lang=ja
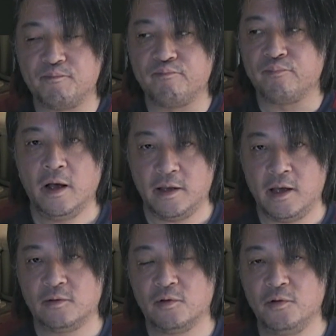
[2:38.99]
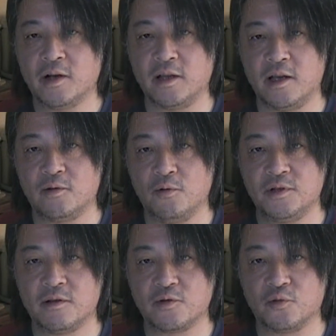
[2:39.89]
うんはいえっと、そういうわけで、えっと、本
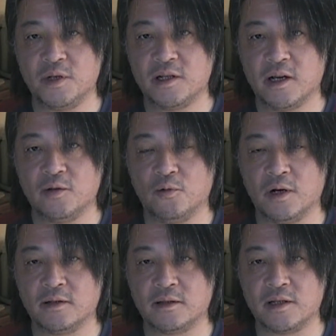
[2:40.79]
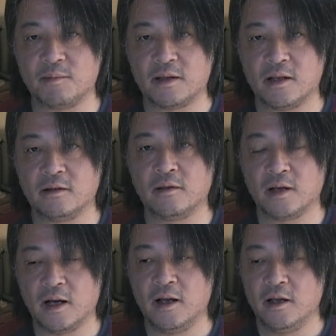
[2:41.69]
日はちょっと短い動画になってしまったんです
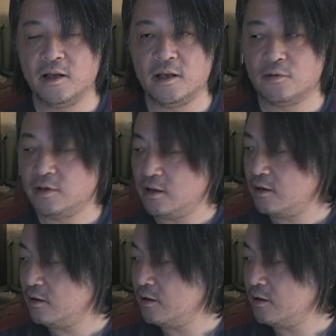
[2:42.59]
が、えっとで